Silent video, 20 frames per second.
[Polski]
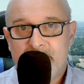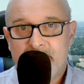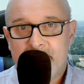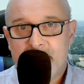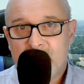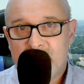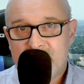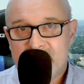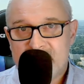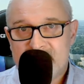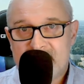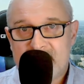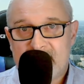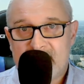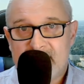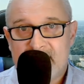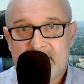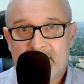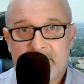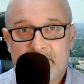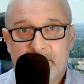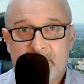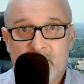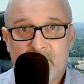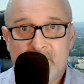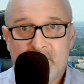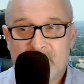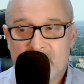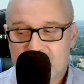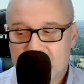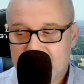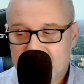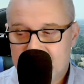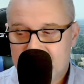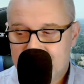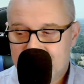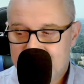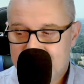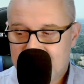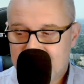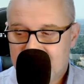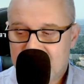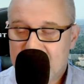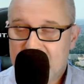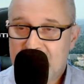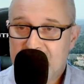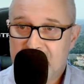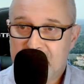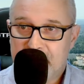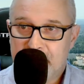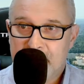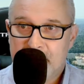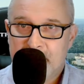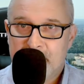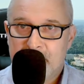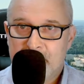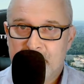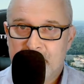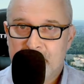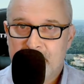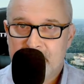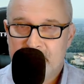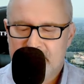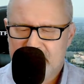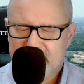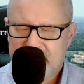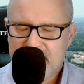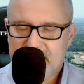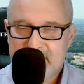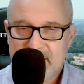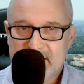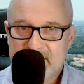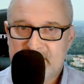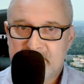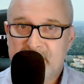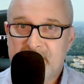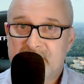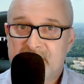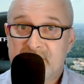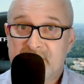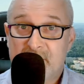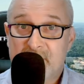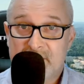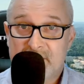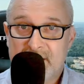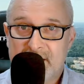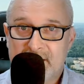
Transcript: policja południowej Walii. I teraz będzie szok dla